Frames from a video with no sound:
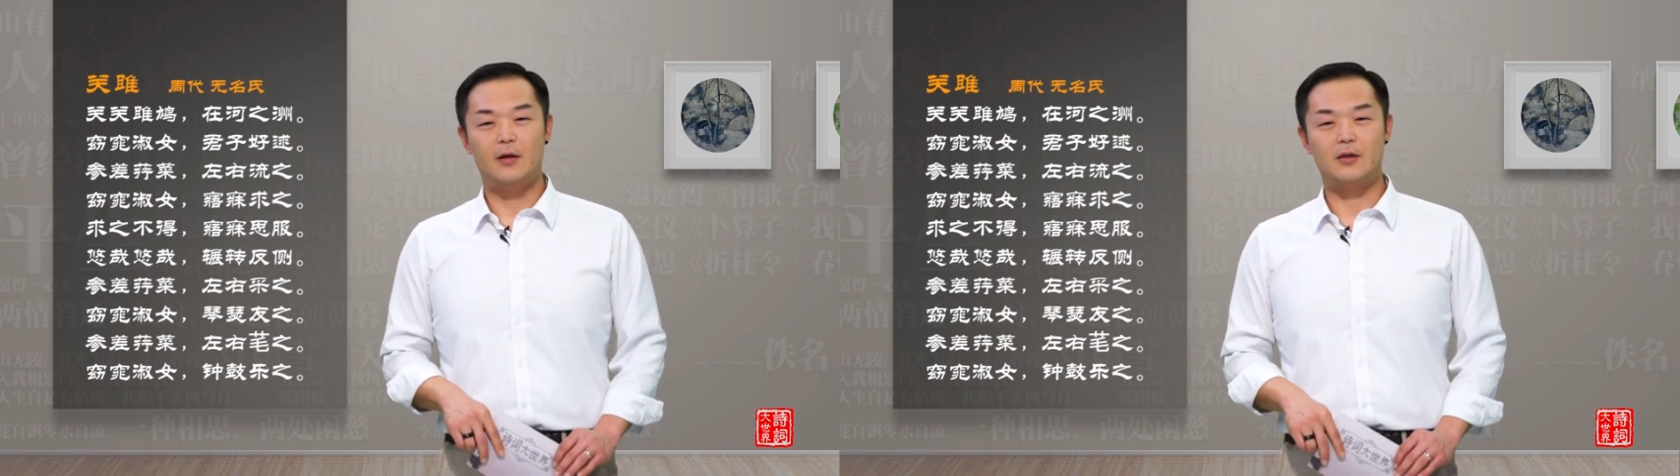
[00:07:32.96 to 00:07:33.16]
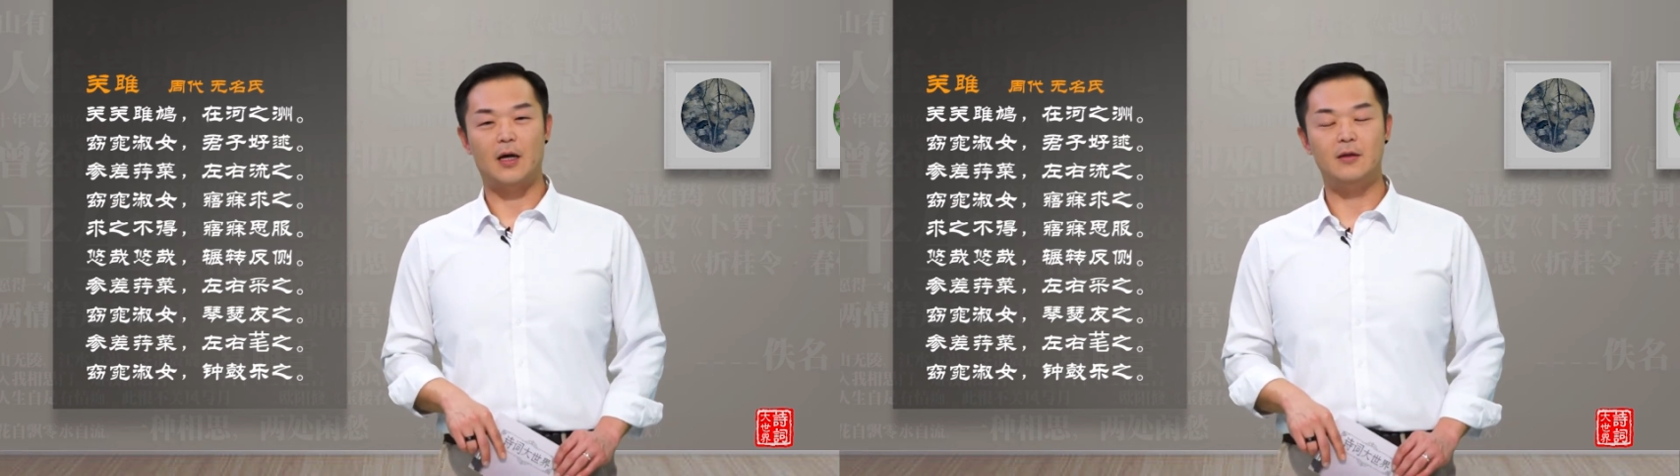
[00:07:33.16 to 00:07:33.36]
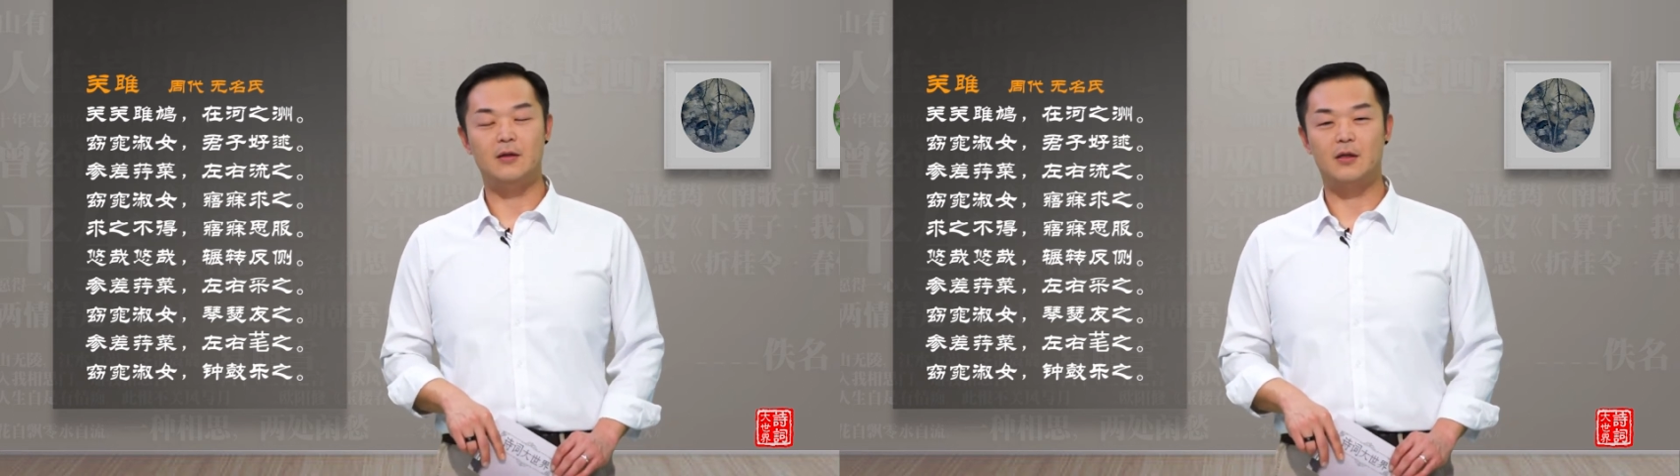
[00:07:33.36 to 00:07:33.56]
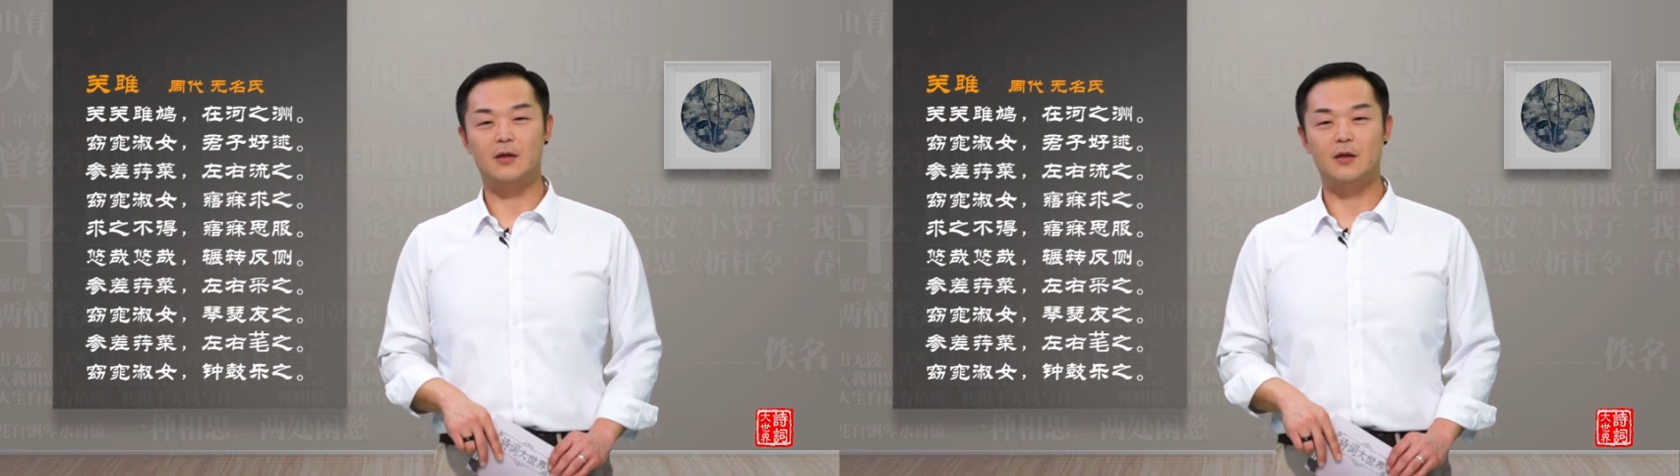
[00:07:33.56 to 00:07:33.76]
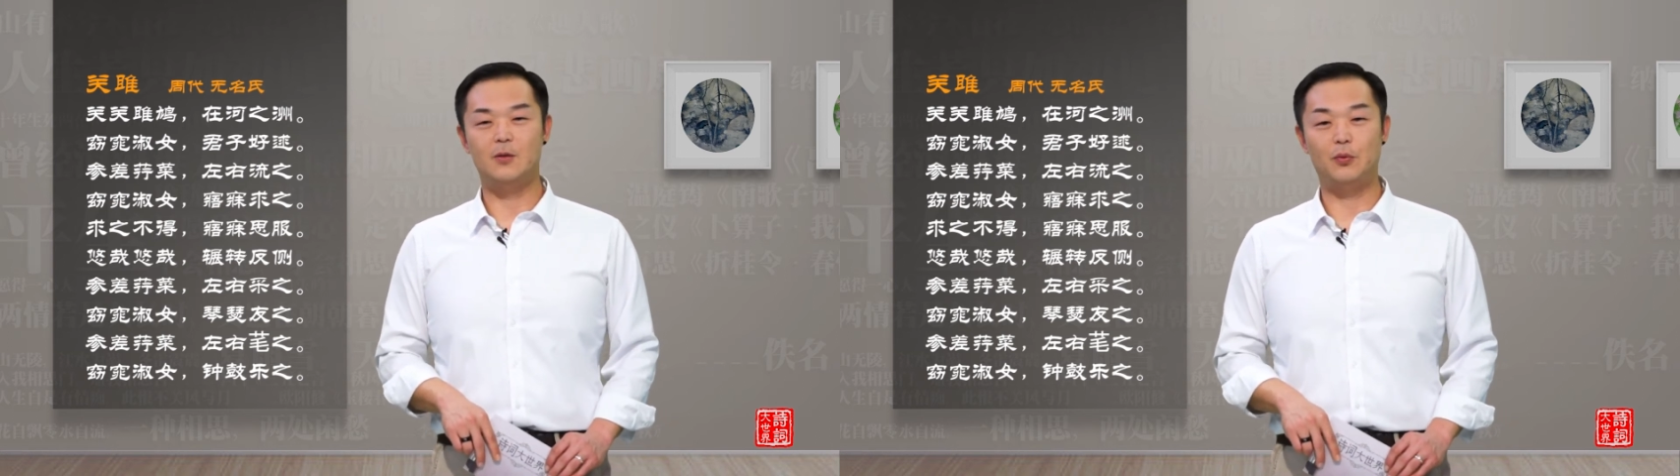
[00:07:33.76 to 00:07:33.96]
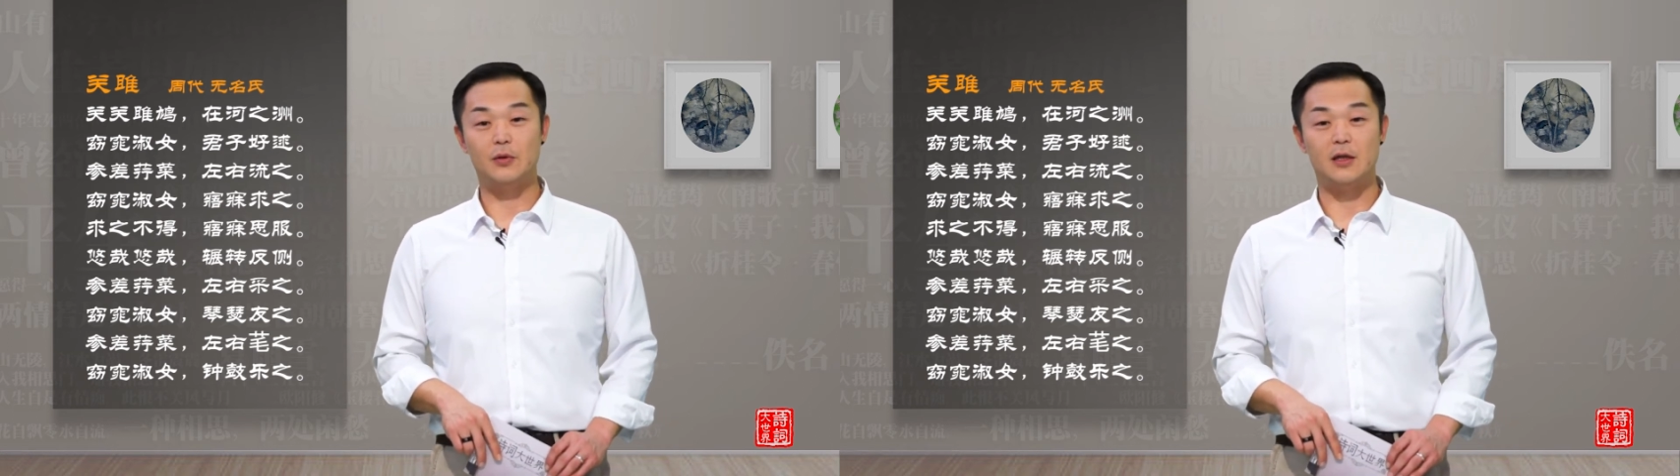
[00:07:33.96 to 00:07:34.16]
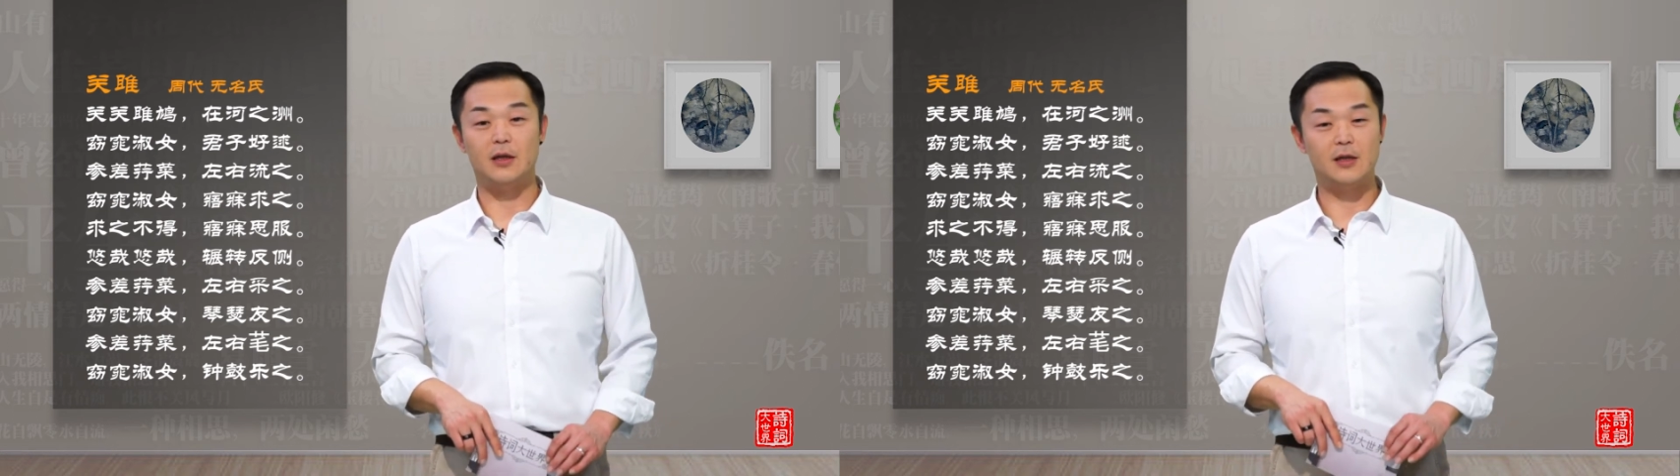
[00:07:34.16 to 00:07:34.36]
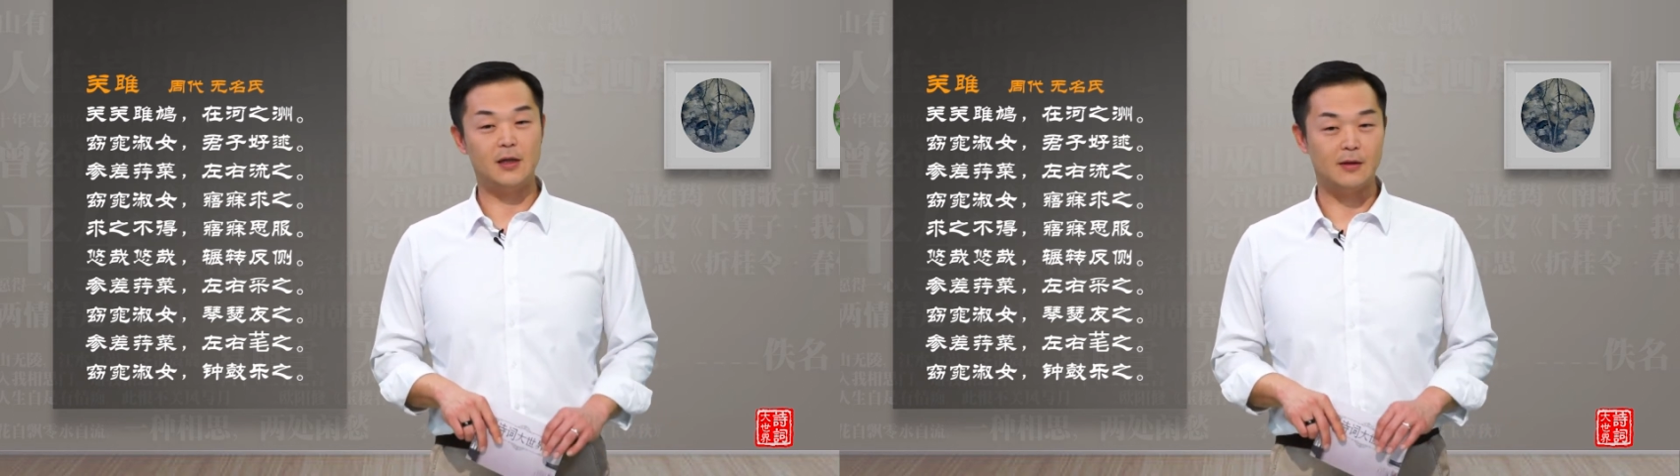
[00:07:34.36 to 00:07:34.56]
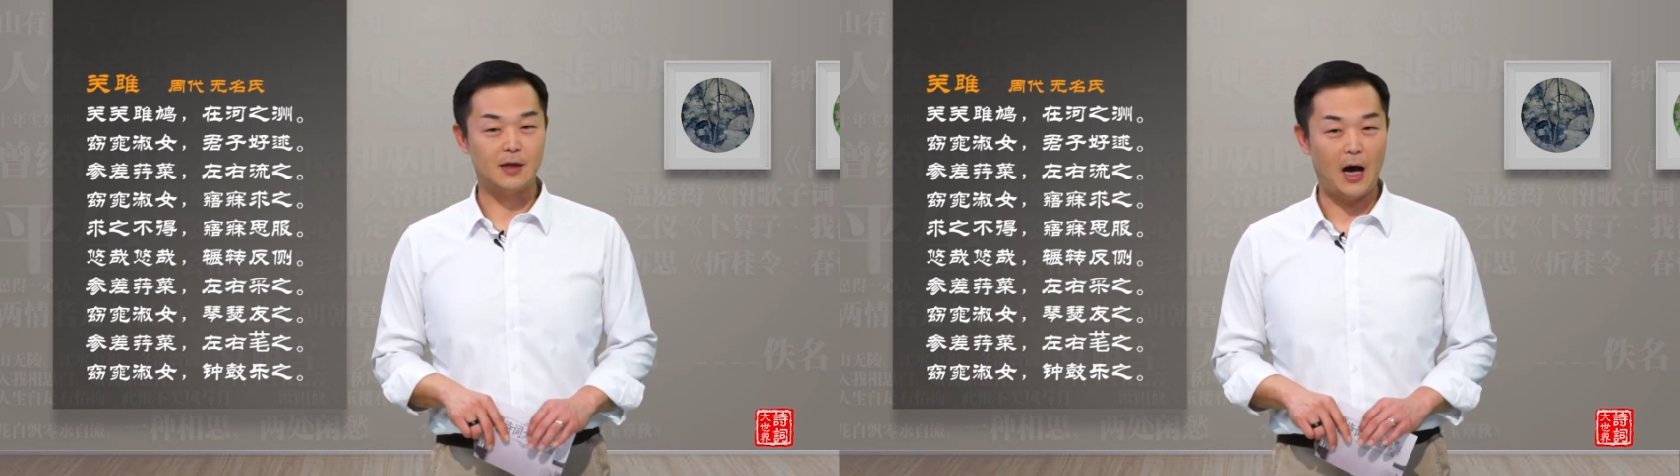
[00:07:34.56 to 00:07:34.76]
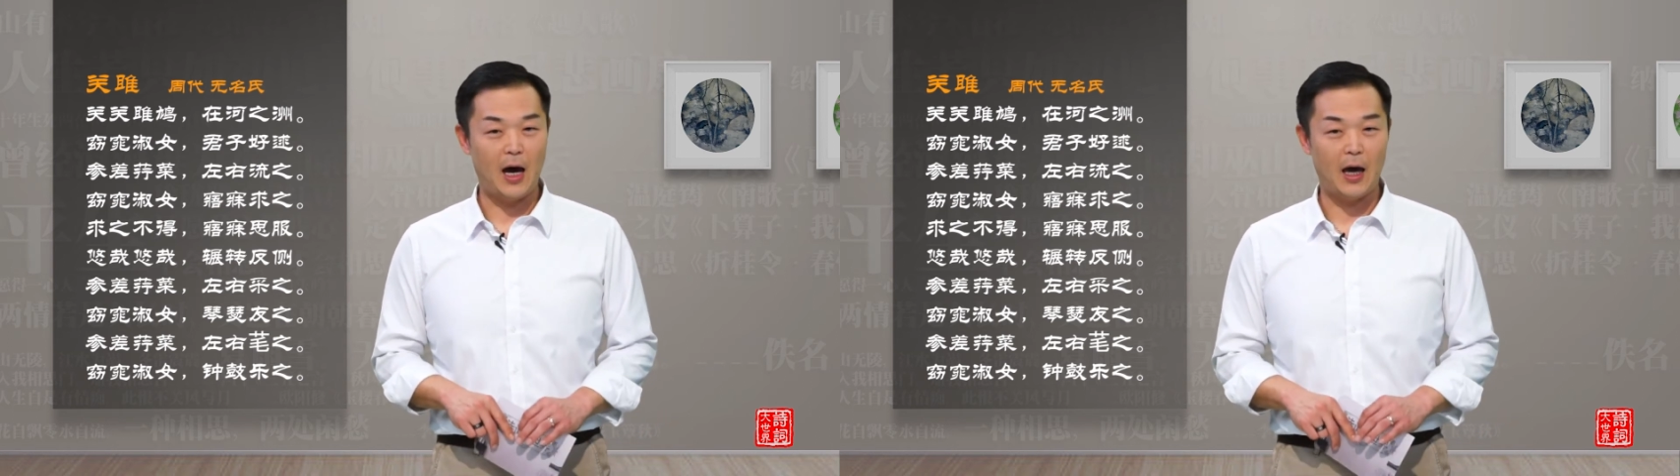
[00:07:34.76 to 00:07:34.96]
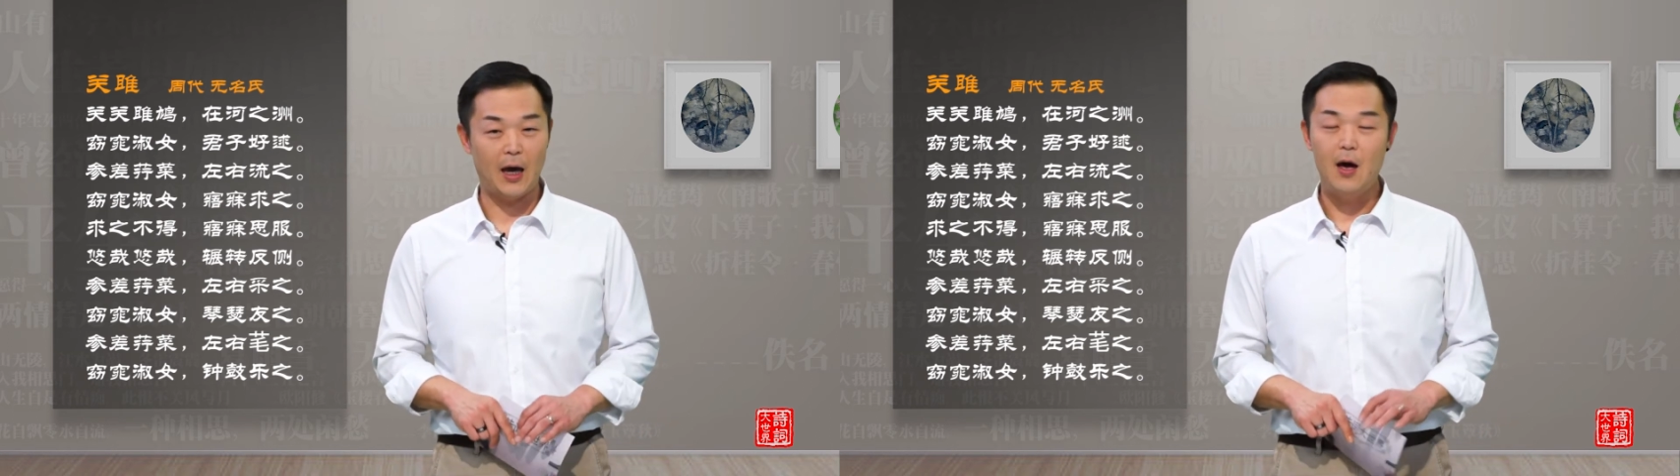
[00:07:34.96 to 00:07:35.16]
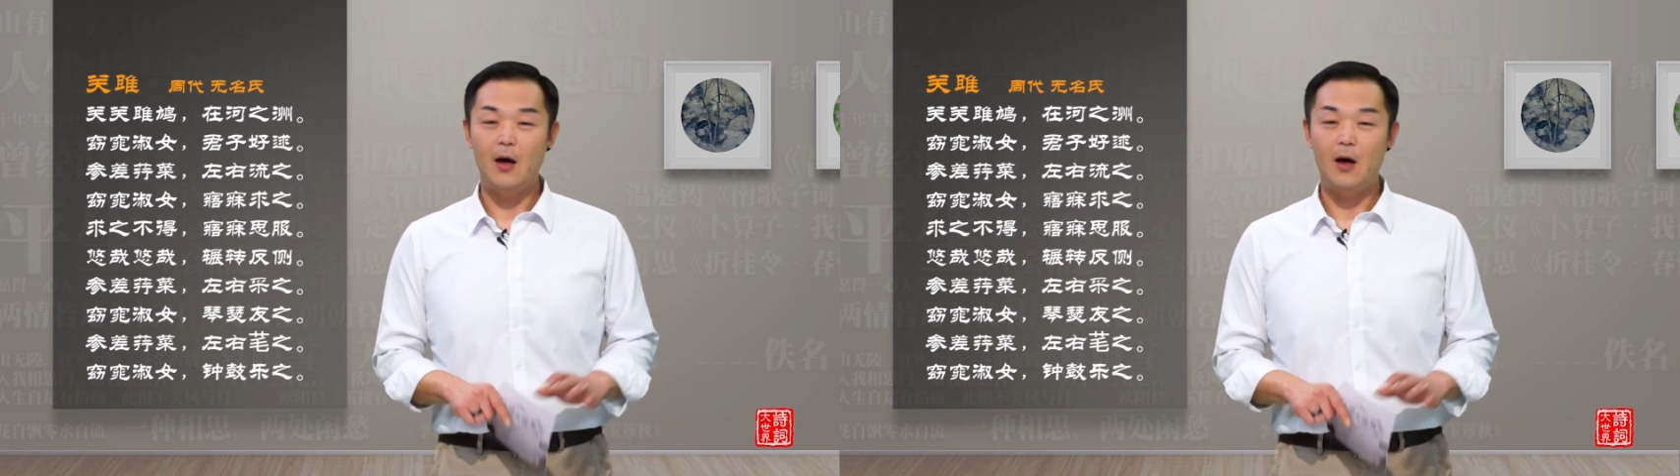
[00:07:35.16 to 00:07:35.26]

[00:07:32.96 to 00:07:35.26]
参差不齐的荇菜，